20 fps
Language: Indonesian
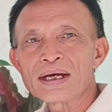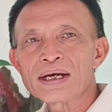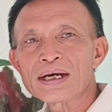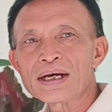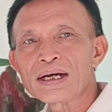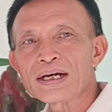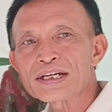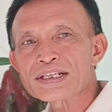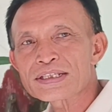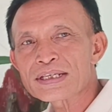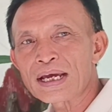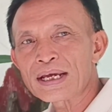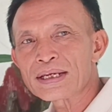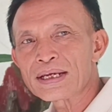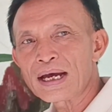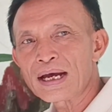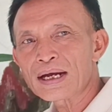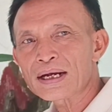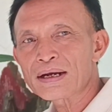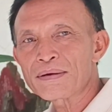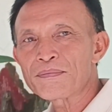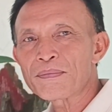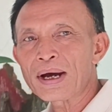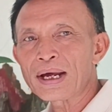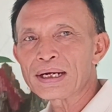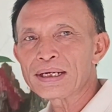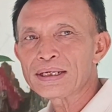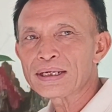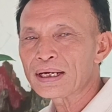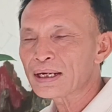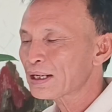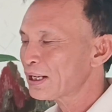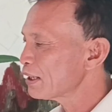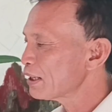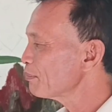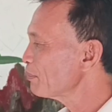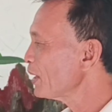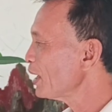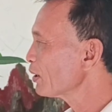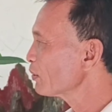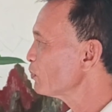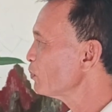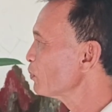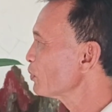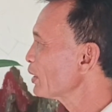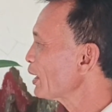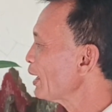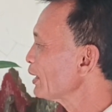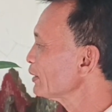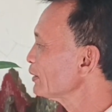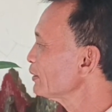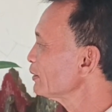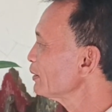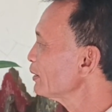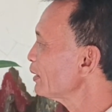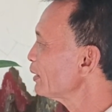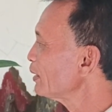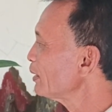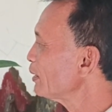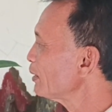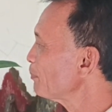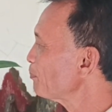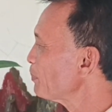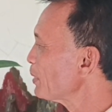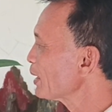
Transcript: uh, saya kembali akan melakukan uh,